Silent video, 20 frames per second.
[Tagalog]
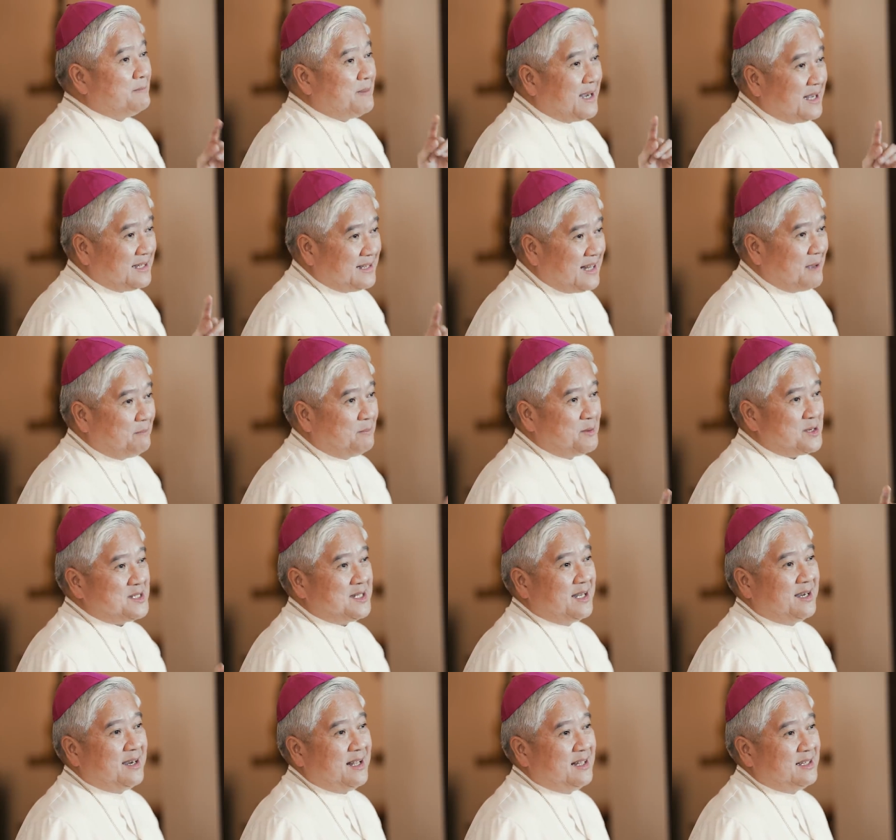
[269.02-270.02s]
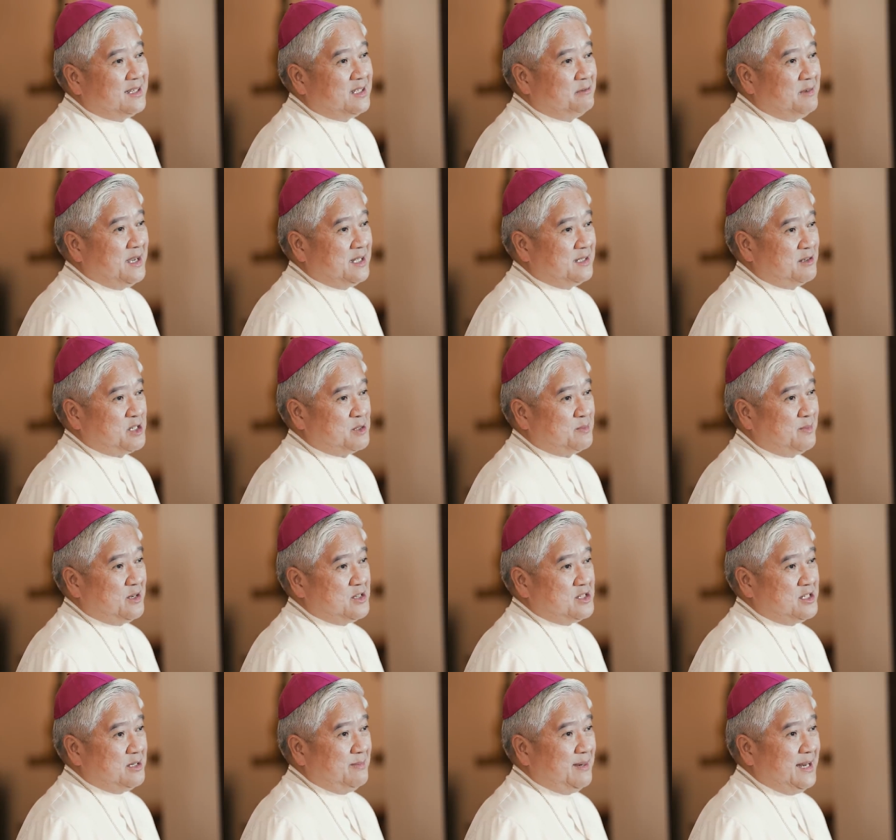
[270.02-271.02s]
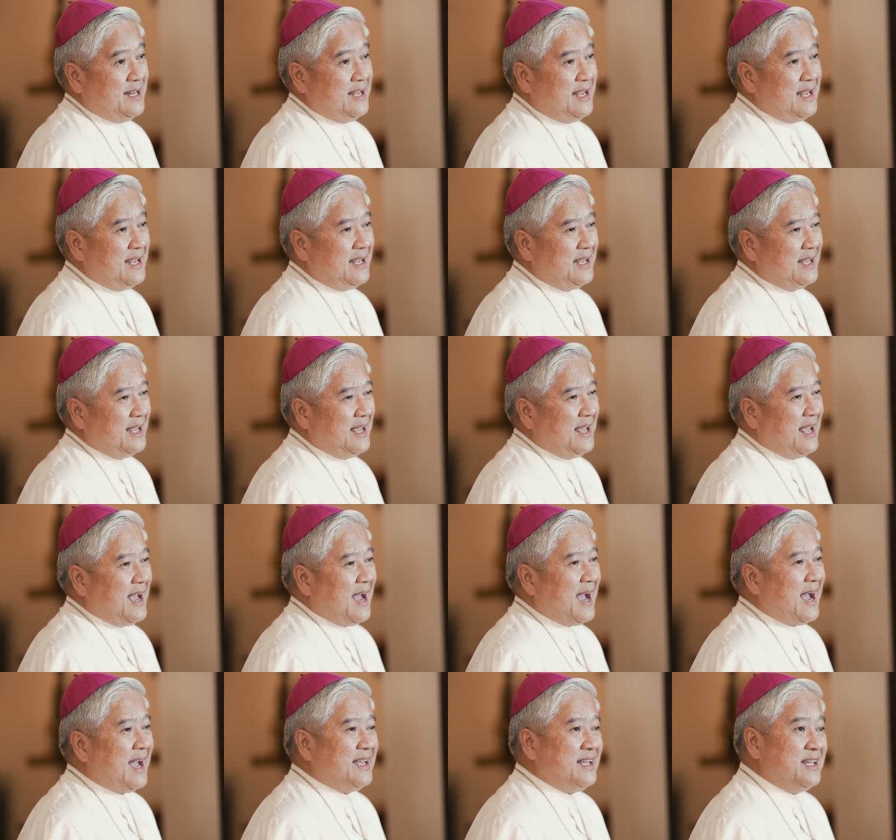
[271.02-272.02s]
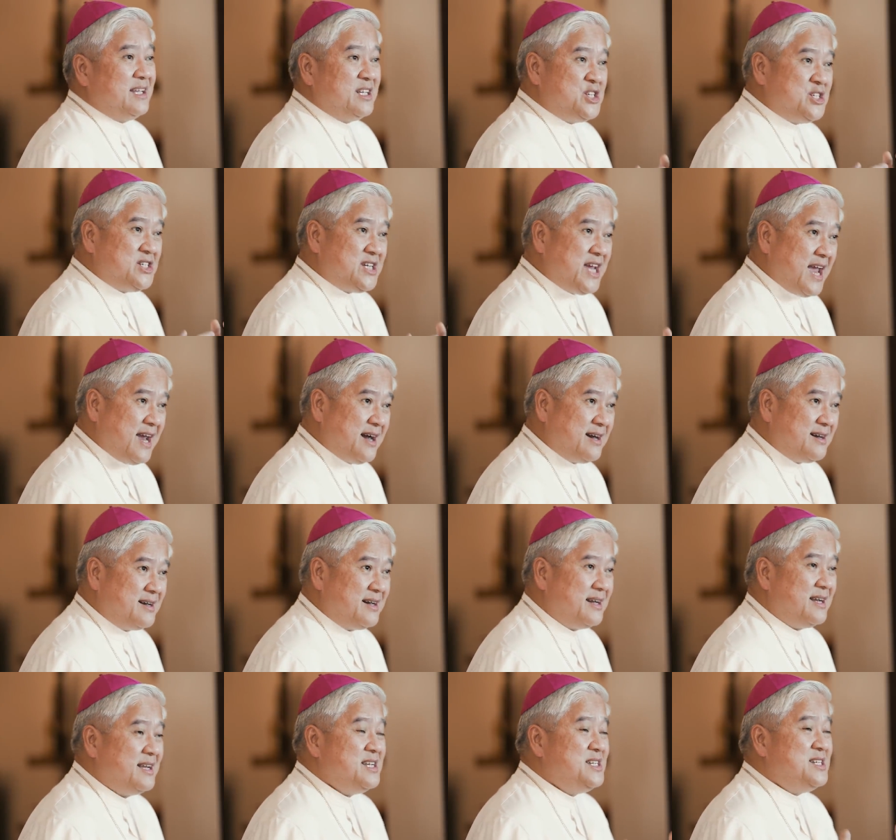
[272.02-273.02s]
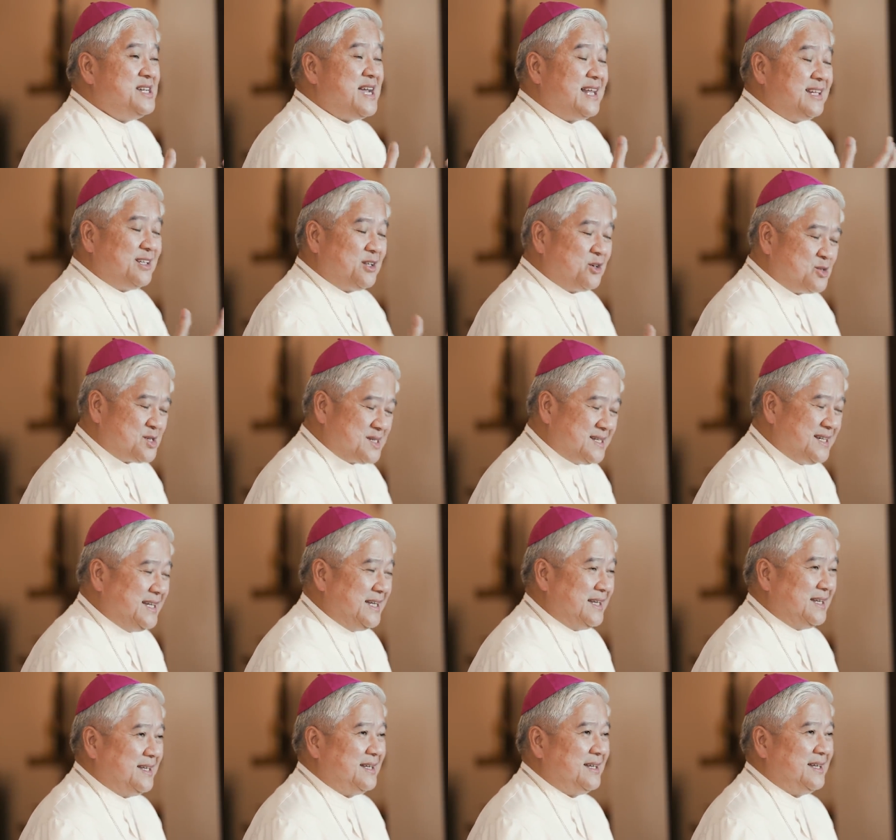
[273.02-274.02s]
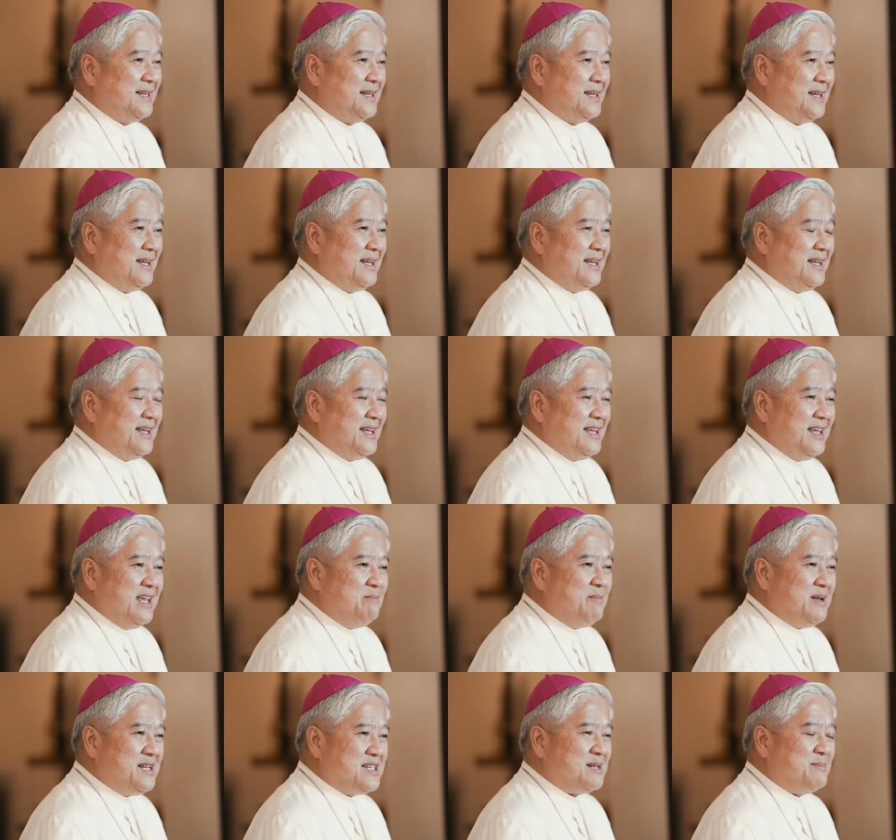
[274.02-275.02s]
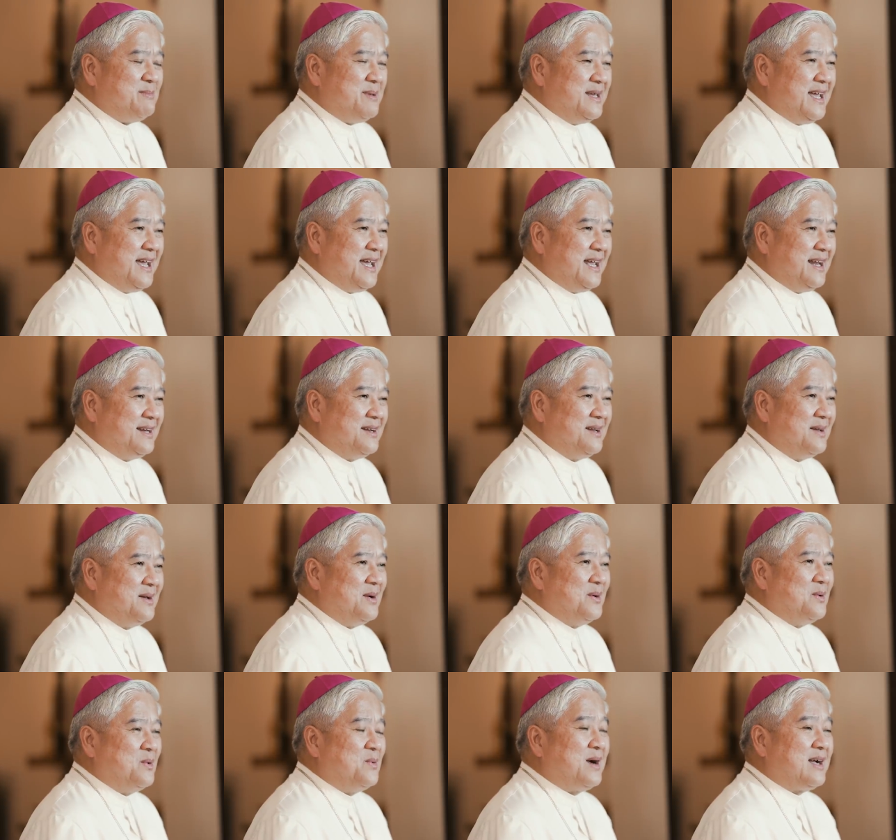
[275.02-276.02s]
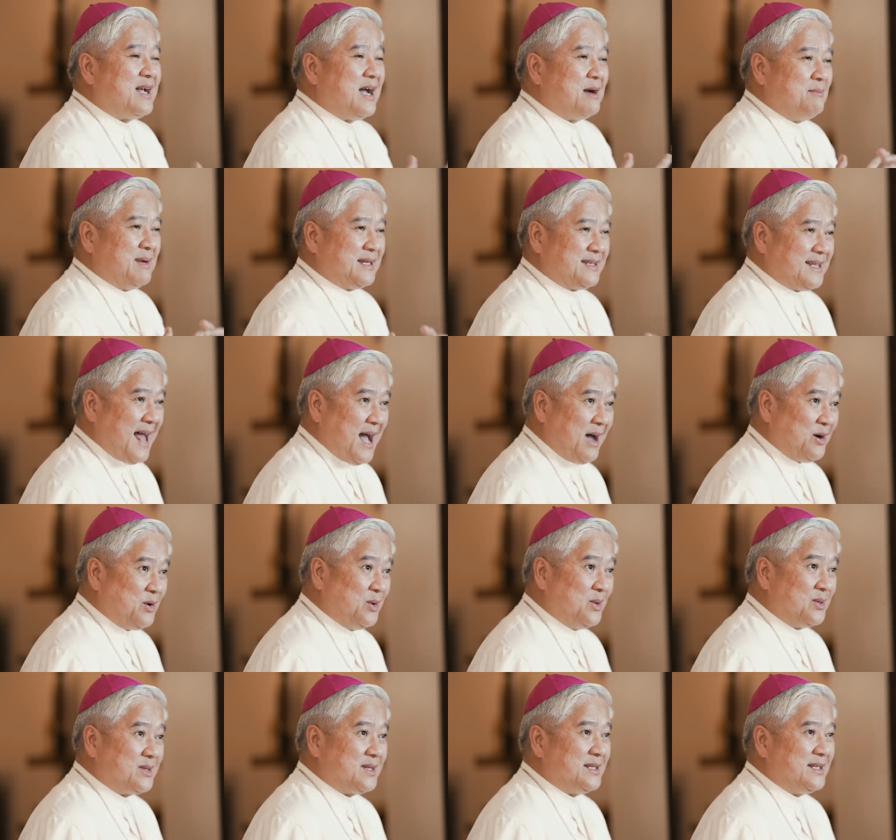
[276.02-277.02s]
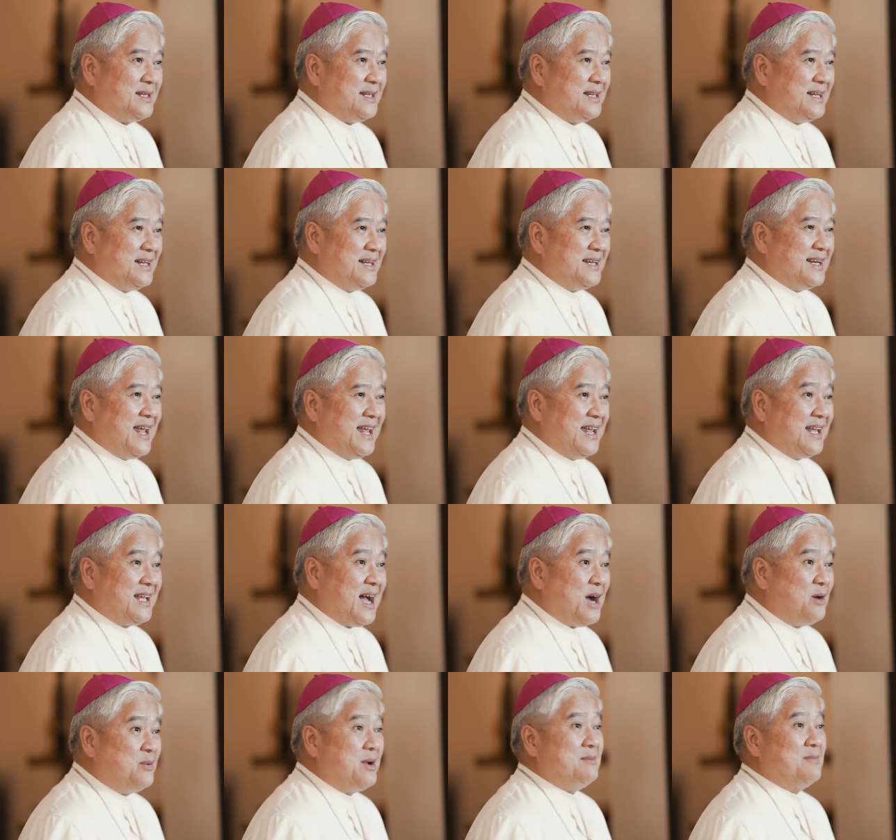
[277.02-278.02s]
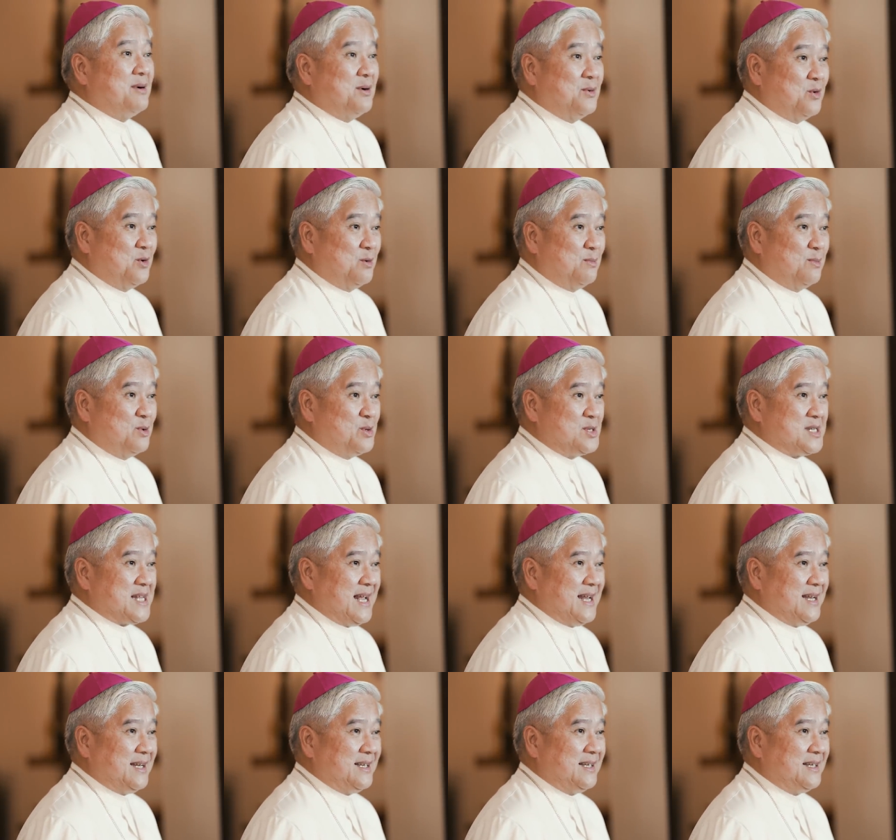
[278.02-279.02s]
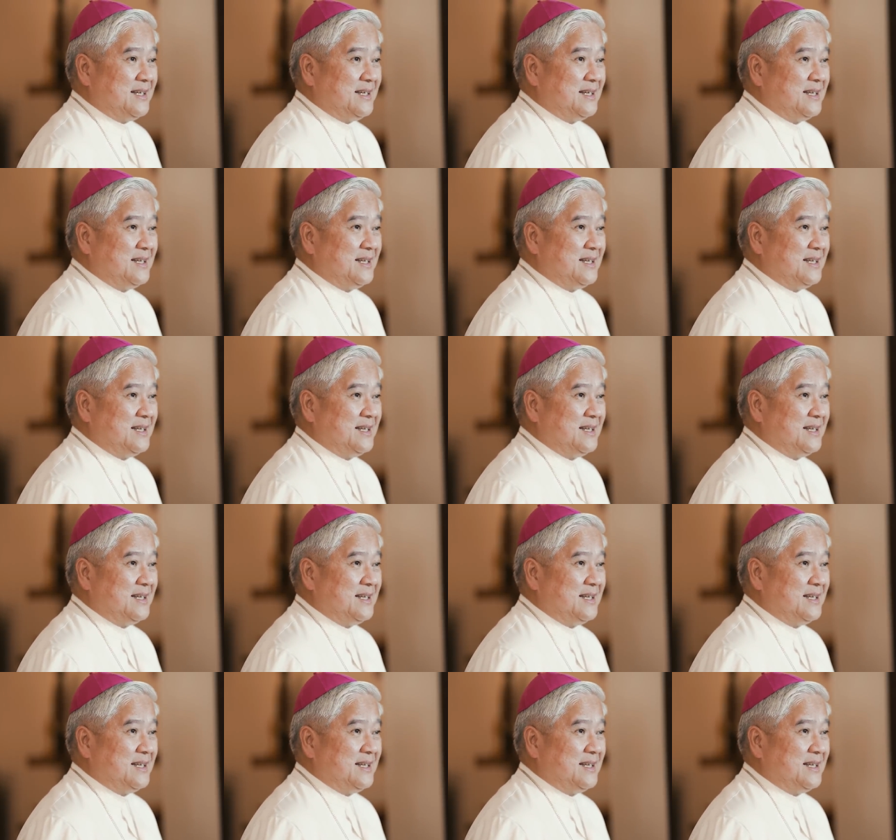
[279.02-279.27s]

Pagkatapos ng cultivate responsibly, ay share generously. Ibig sabihin, huwag kang matakot na ikaw ay mauubusan.